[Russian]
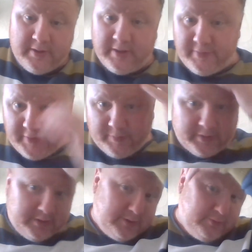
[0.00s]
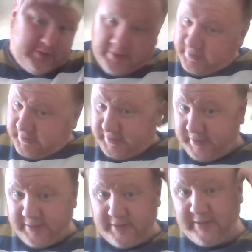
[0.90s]
Да, в этом плане не случайно, так сказать,
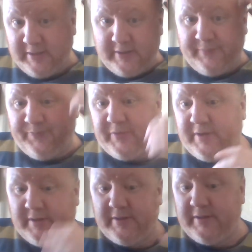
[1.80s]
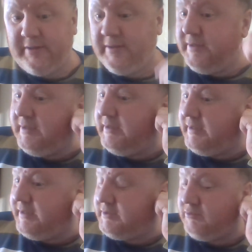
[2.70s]
да, э,
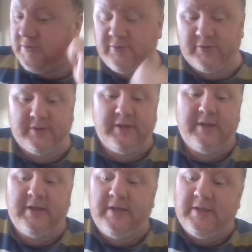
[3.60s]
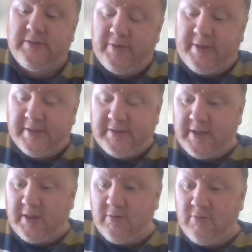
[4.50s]
Христос нес свой крест на
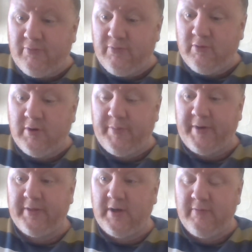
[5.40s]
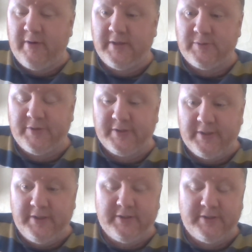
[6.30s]
Голгофу, преодолевая
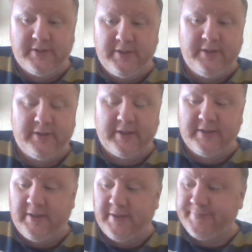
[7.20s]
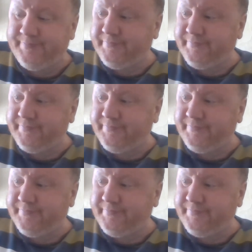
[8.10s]
смешки, тычки и так далее,